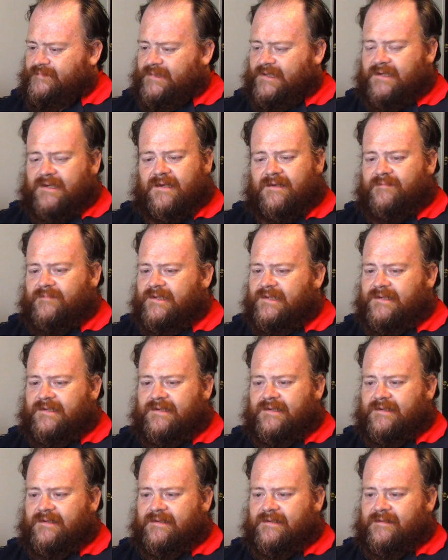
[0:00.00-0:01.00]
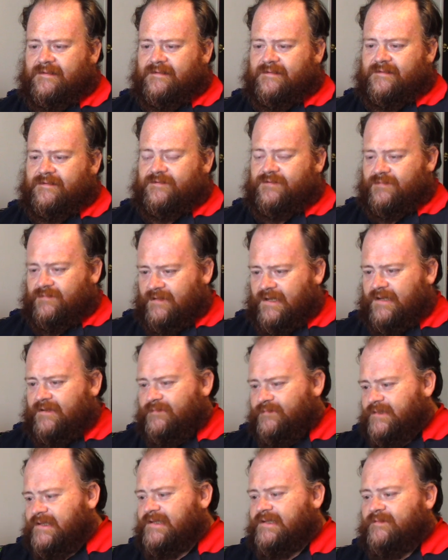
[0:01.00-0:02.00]
realmente yo a
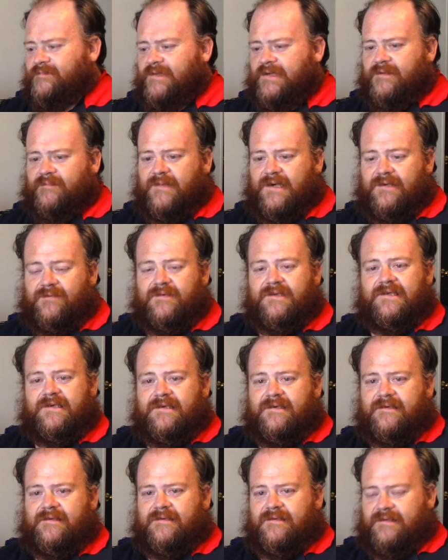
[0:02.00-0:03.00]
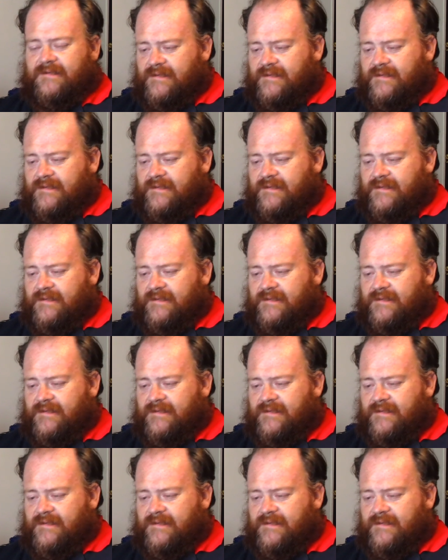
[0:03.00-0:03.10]
nombre de mi hermano y de,